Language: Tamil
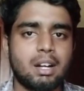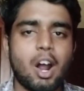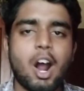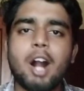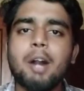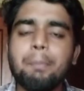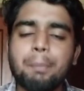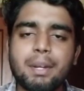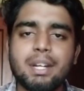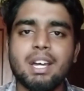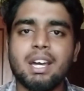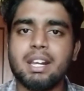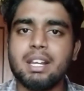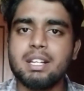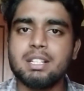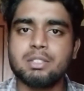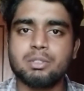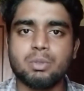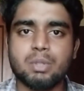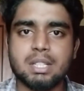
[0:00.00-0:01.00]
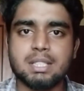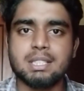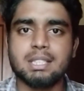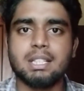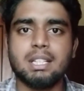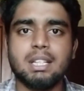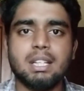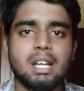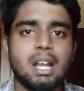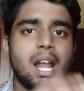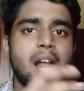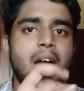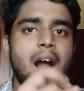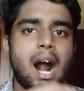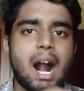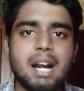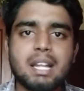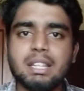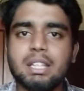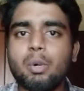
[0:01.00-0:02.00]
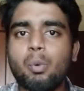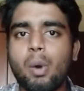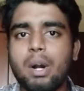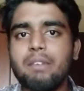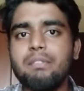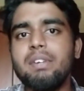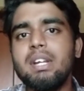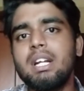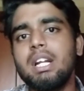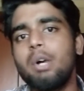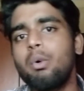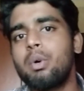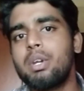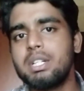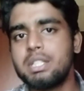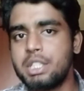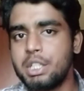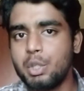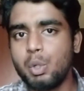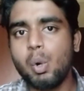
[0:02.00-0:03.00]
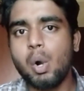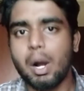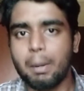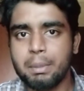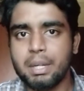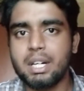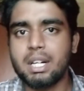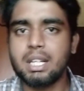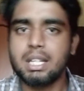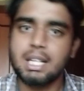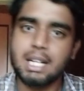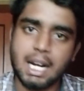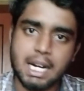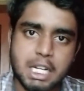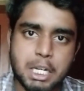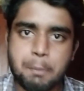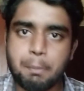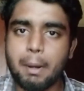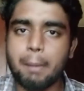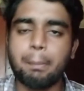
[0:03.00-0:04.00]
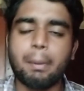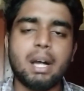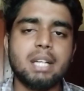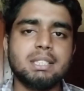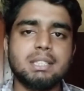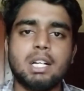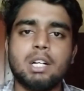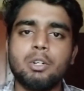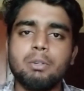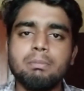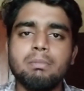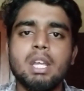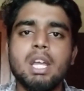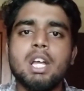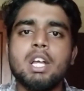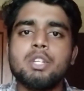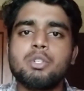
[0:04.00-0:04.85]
நான் பெய்ட் அரியர் ஸ்டூடெண்ட்ஸ்க்கு அடுத்த ஒன் வீக்ல ஒரு ஜியோ அப்படின்றது கண்டிப்பா பாஸ் ஆகும்